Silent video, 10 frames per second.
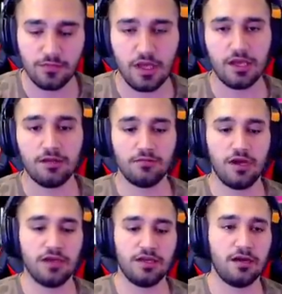يا اخي
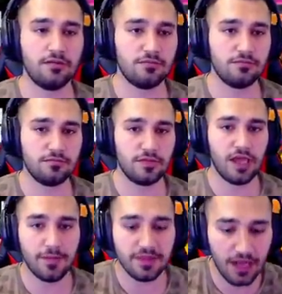اقنعه يا
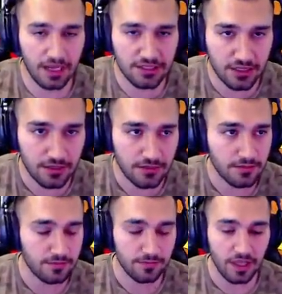اخي بدنا الحجر
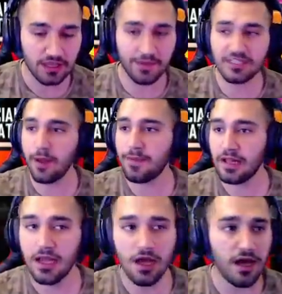طبعا شباب
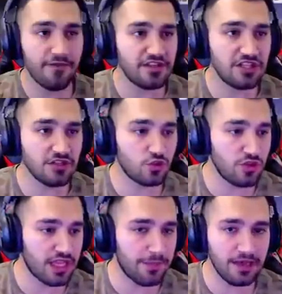آه في شيء
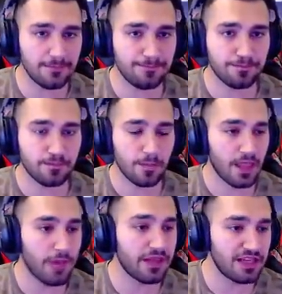اسطوري كمان
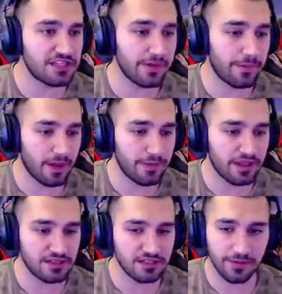قبل كل شيء شباب قبل
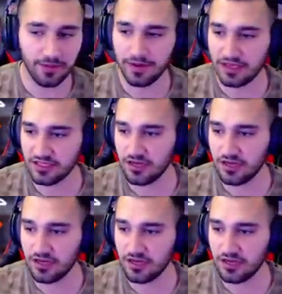كل شيء شباب قبل كل شيء